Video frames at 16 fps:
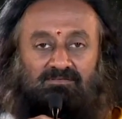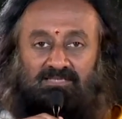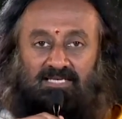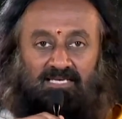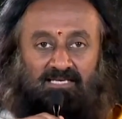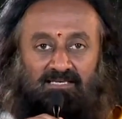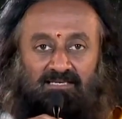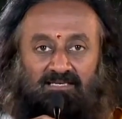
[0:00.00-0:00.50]

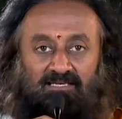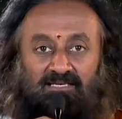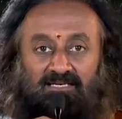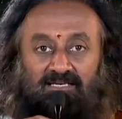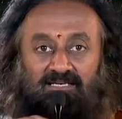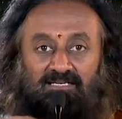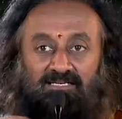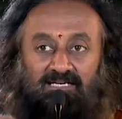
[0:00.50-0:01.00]
नहीं
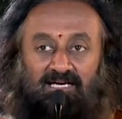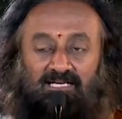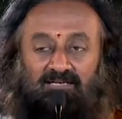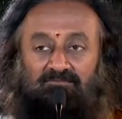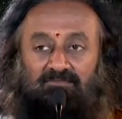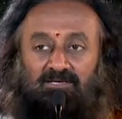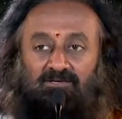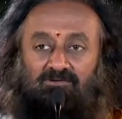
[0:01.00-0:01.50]

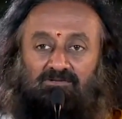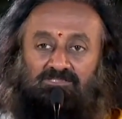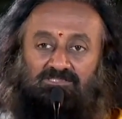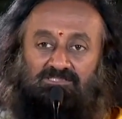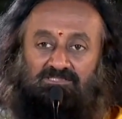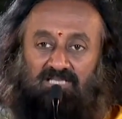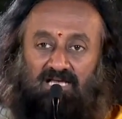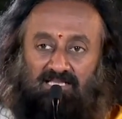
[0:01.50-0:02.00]
घर में कोई
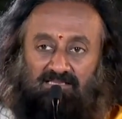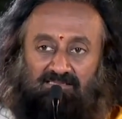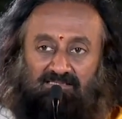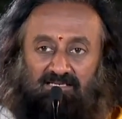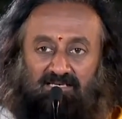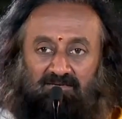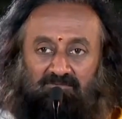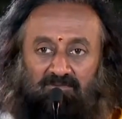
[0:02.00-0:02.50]

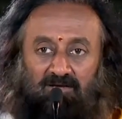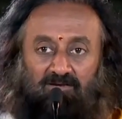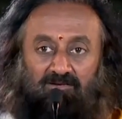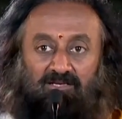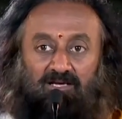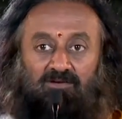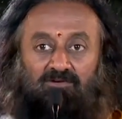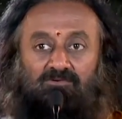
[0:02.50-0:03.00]
श्राद्ध है मान
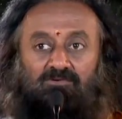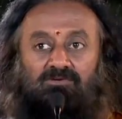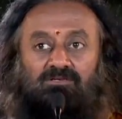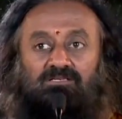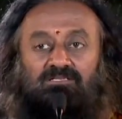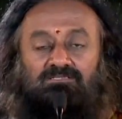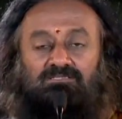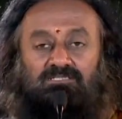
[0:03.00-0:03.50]
लो यार कोई
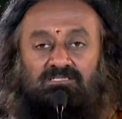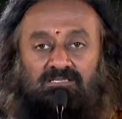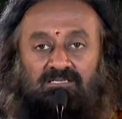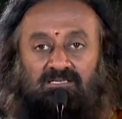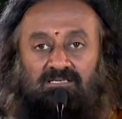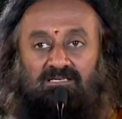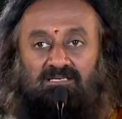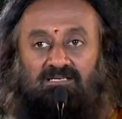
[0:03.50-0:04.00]
किसी
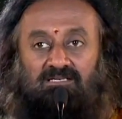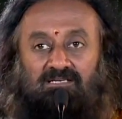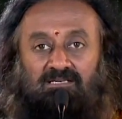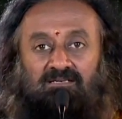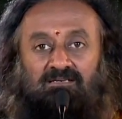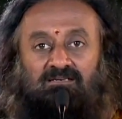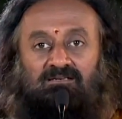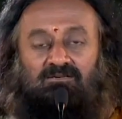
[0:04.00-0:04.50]

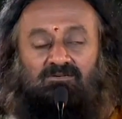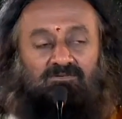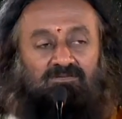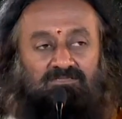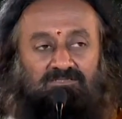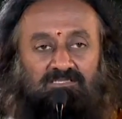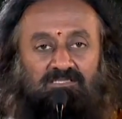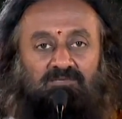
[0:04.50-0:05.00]
की
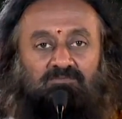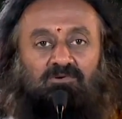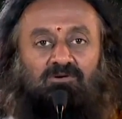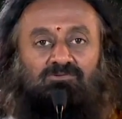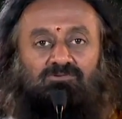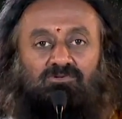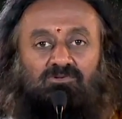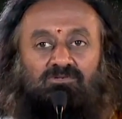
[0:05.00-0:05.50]
किसी की
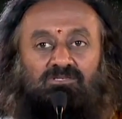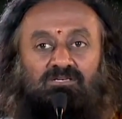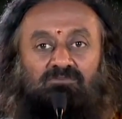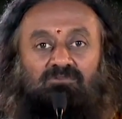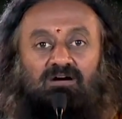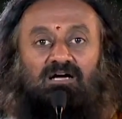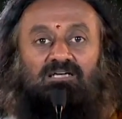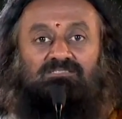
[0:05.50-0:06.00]
मौत होगी
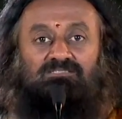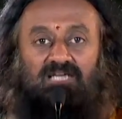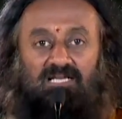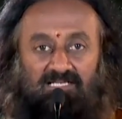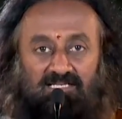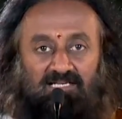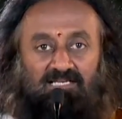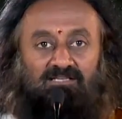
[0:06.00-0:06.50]
वहां
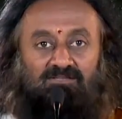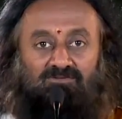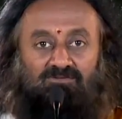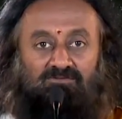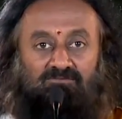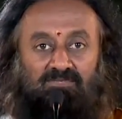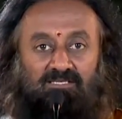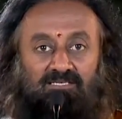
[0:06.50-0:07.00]
जाना है
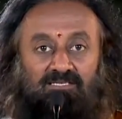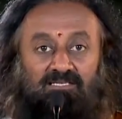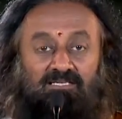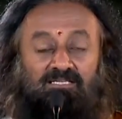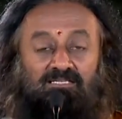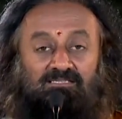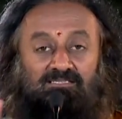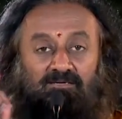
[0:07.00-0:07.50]
तुम्हें
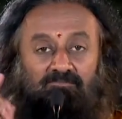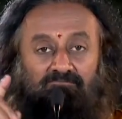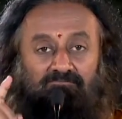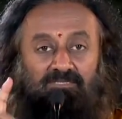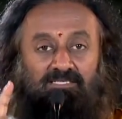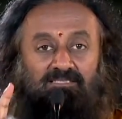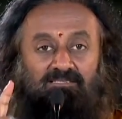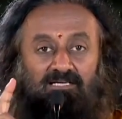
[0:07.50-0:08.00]
तब
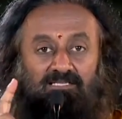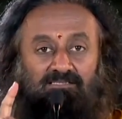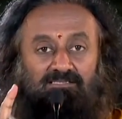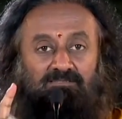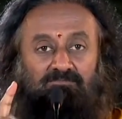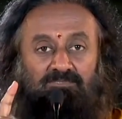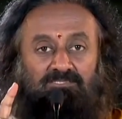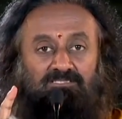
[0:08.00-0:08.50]
भी
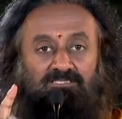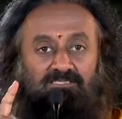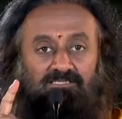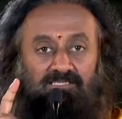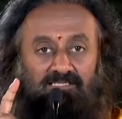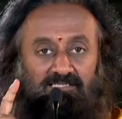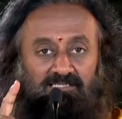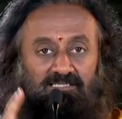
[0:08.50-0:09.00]
दंत मंजन
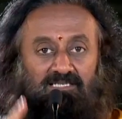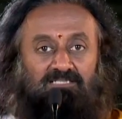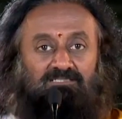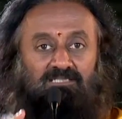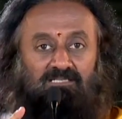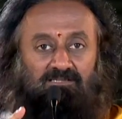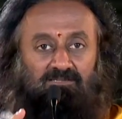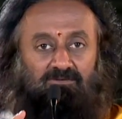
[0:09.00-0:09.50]
करके
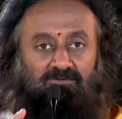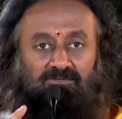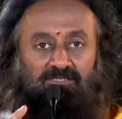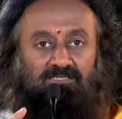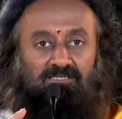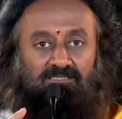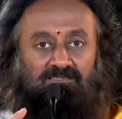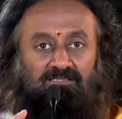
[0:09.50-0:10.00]
जाते हो
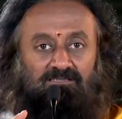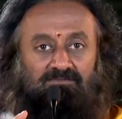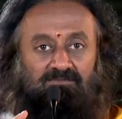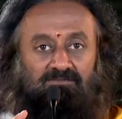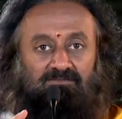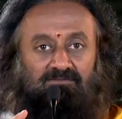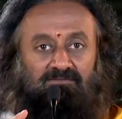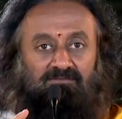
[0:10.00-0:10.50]
कि नहीं
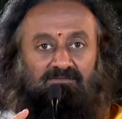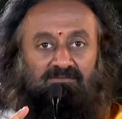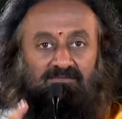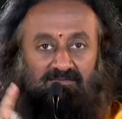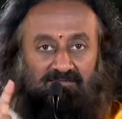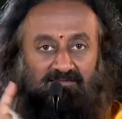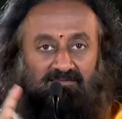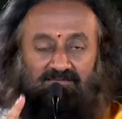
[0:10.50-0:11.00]
जाते
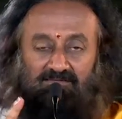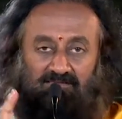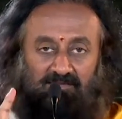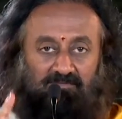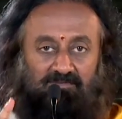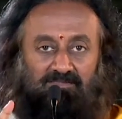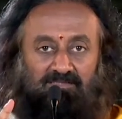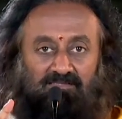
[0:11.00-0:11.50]

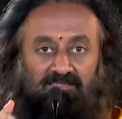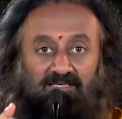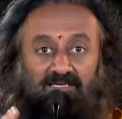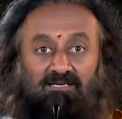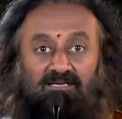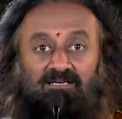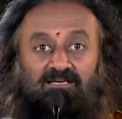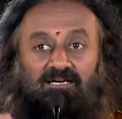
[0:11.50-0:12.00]
कभी
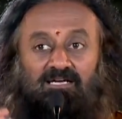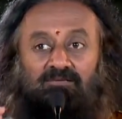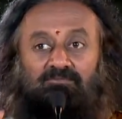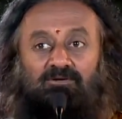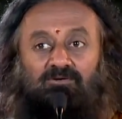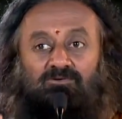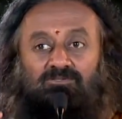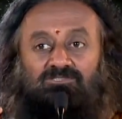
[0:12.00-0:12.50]
घर
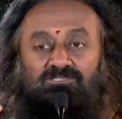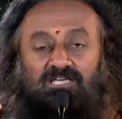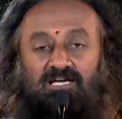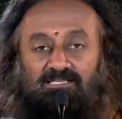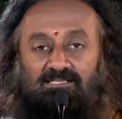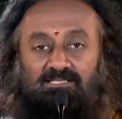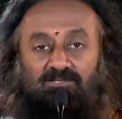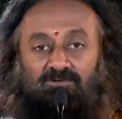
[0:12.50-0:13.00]
में कोई
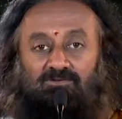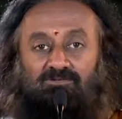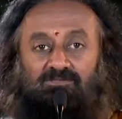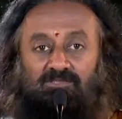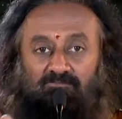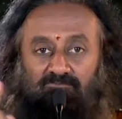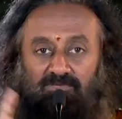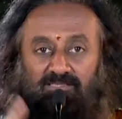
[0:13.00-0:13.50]
शादी हो
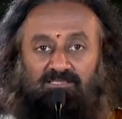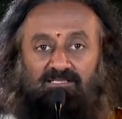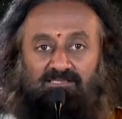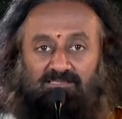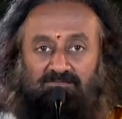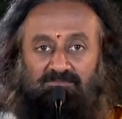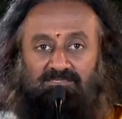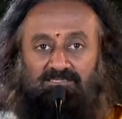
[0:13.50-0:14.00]
तब भी
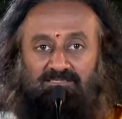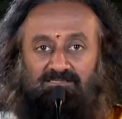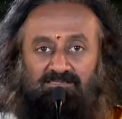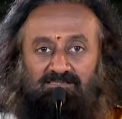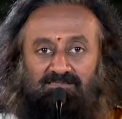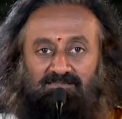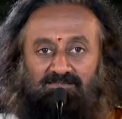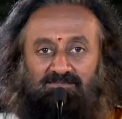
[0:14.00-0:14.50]
दंत मंजन
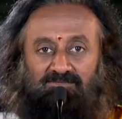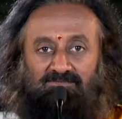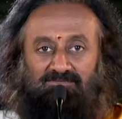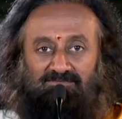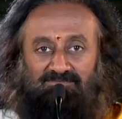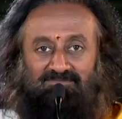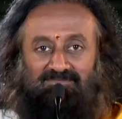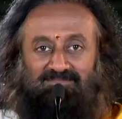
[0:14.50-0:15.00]
करते
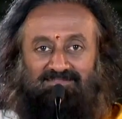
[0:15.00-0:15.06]
हो